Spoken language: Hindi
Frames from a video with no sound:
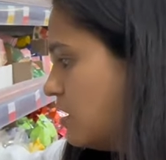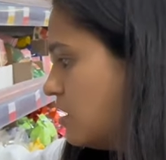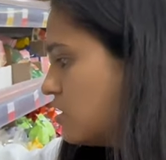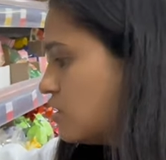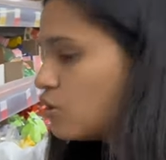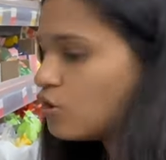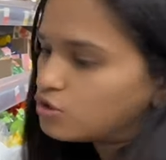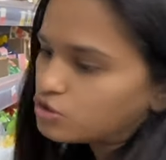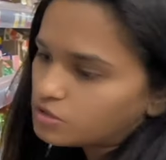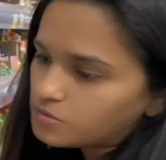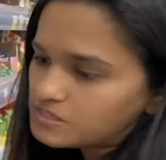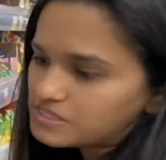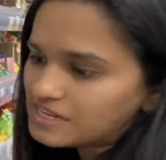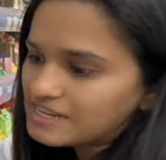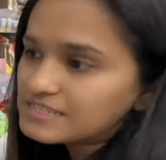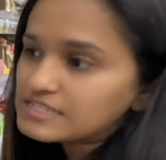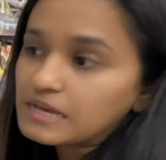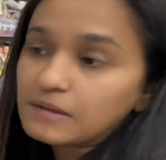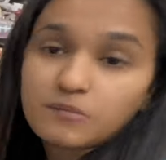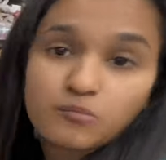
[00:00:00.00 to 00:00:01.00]
कि कोई तो भी
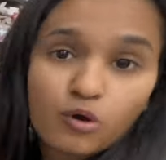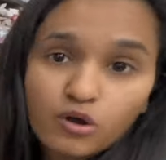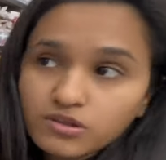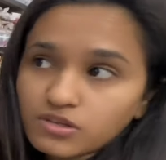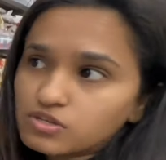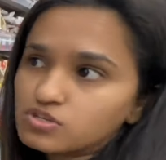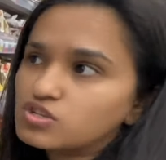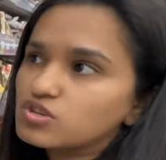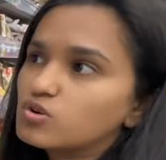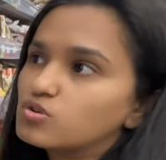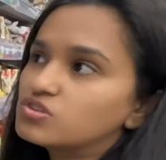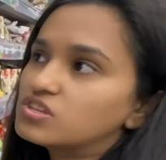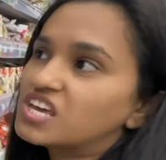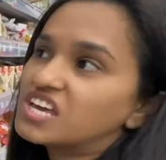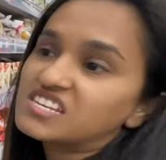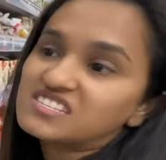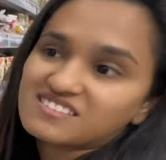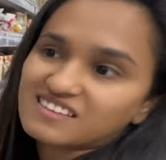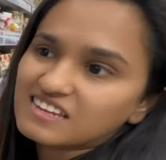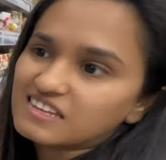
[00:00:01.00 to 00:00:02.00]
सीड्स है बहुत अच्छी होती
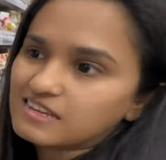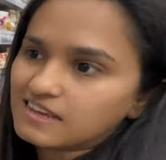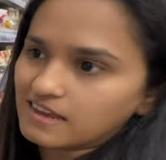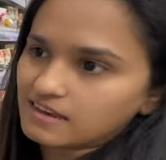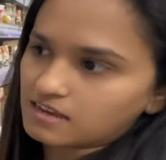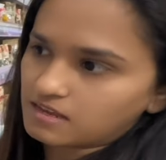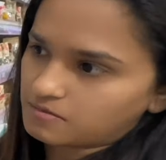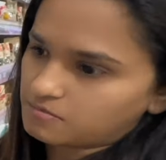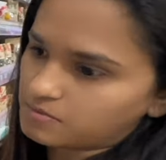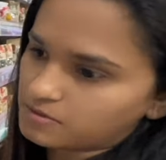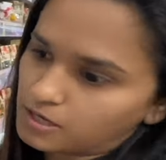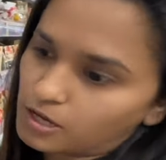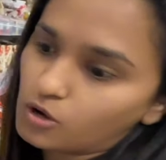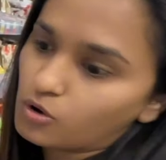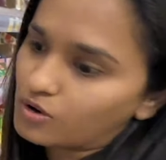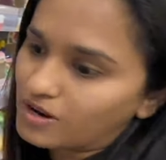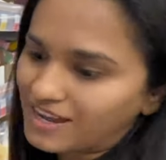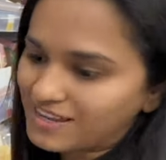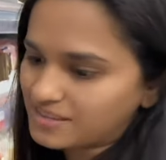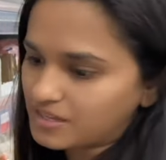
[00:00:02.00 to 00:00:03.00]
है स्किन के लिए ये
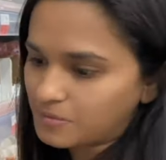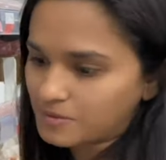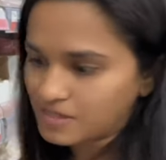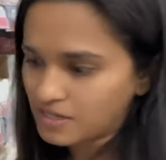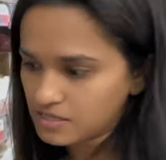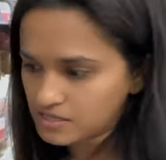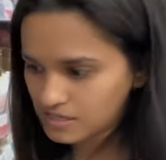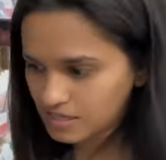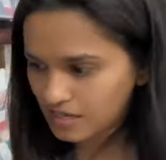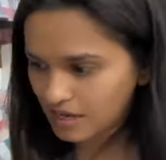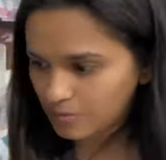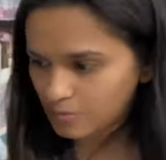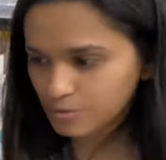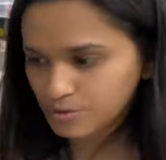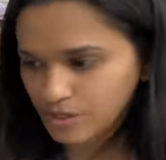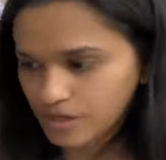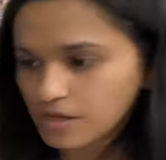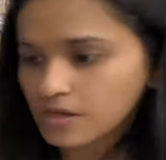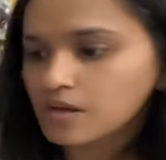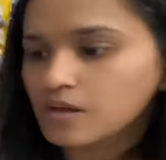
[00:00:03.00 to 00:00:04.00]
लोग खाते पता नहीं इसे क्या
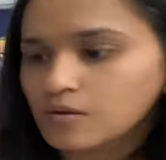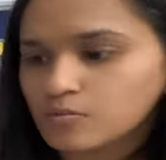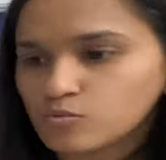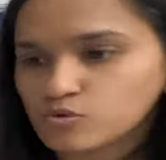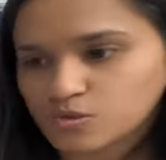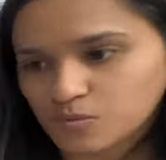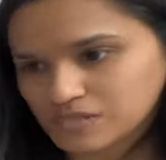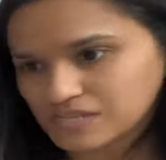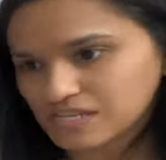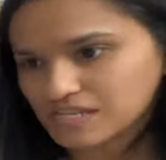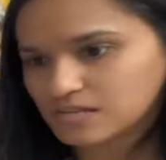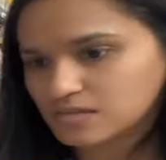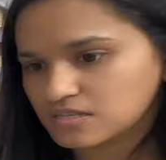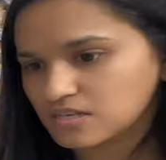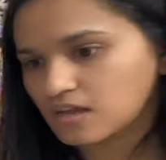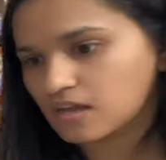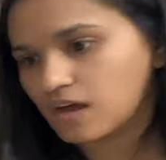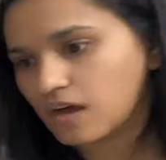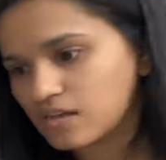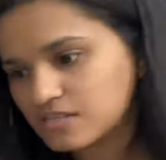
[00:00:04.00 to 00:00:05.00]
बोलते हैं मुझे बस एक
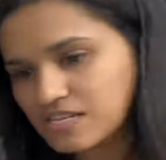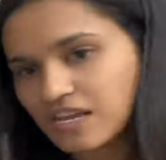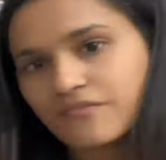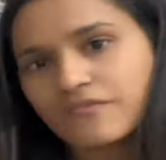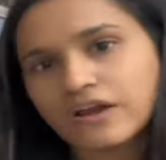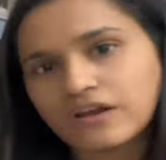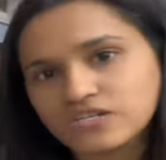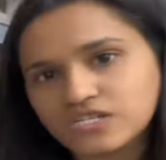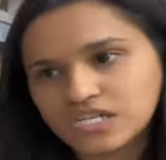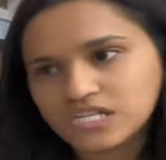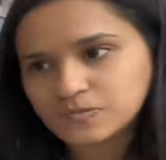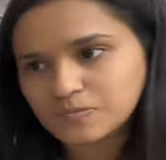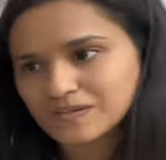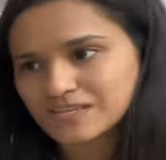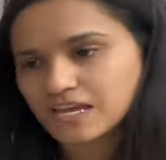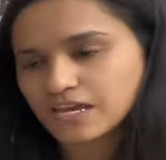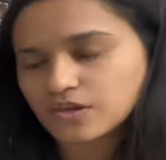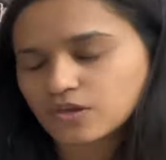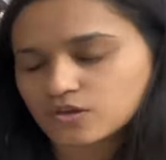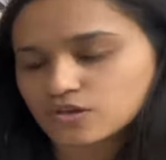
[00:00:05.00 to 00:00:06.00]
सनफ्लावर सीड्स
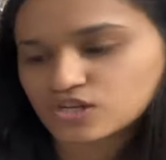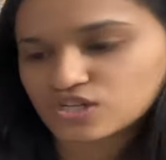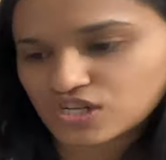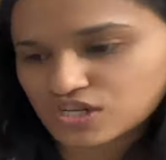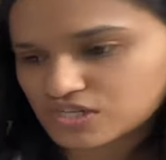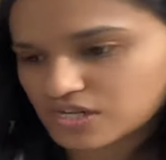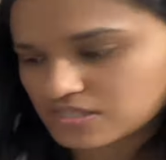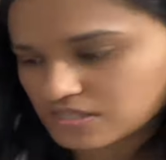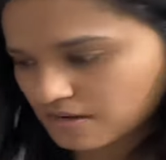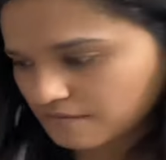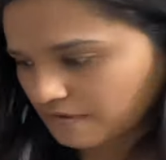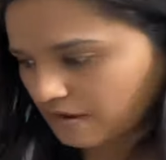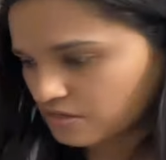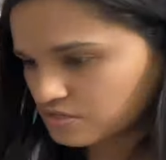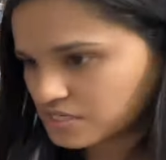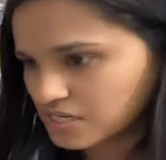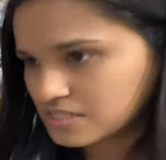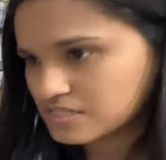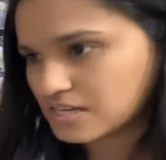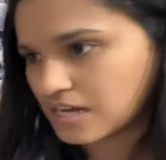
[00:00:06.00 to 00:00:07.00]
पता है क्योंकि शिक्षा सनफ्लावर
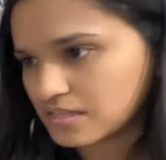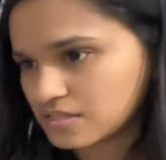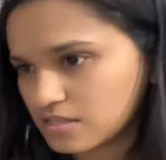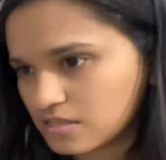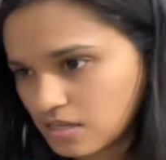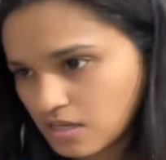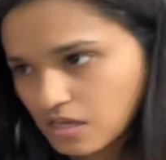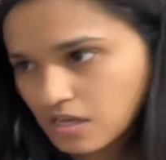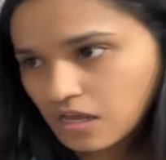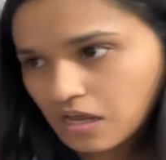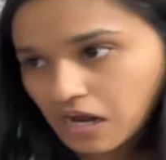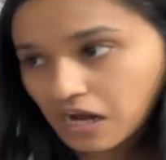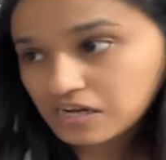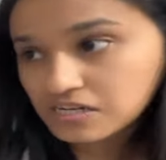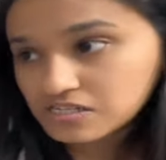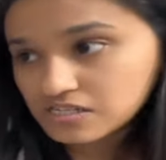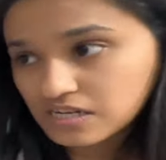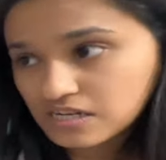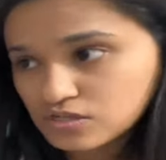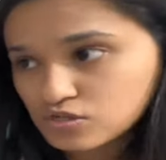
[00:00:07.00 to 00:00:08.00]
सीड्स खाती थी
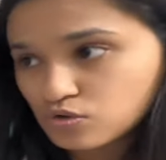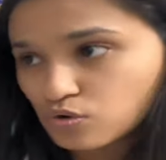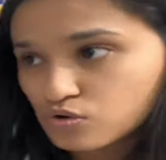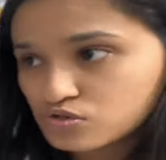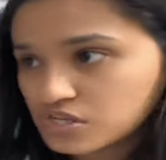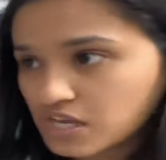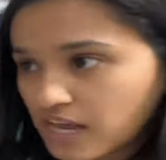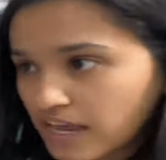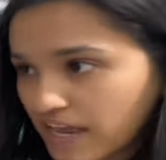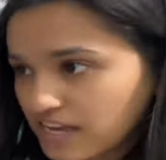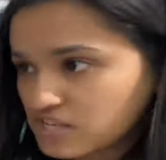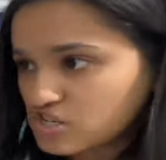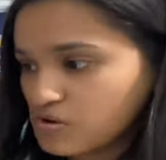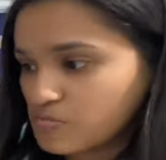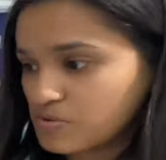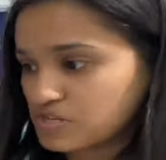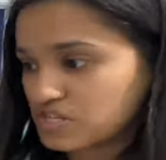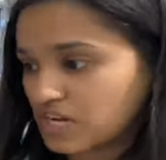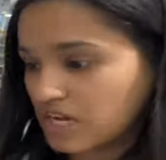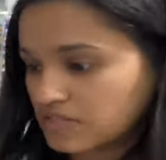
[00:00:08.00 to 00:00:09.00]
एंड सीड्स रोज ये एक
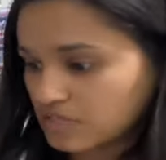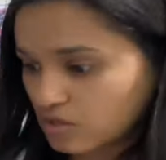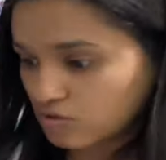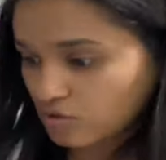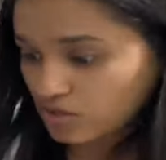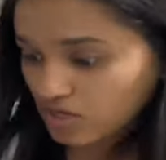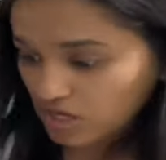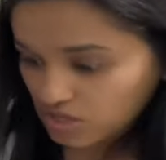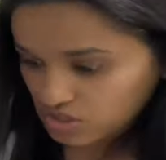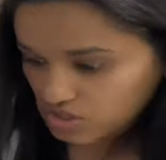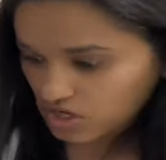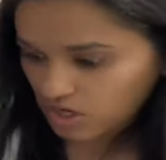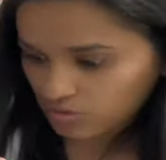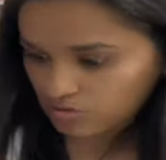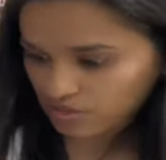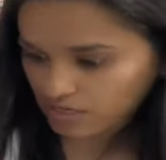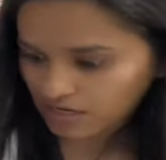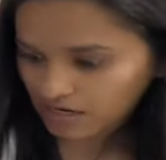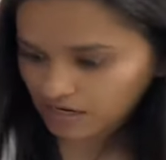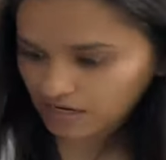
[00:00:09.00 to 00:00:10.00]
चम्मच खाते हैं तो ये अच्छा
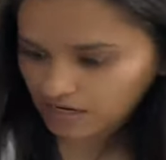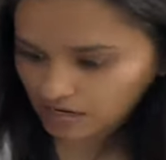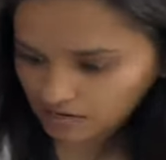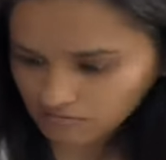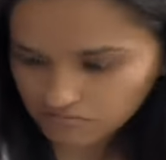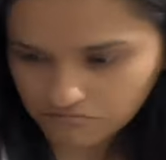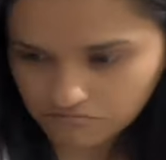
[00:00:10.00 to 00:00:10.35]
होता है खाना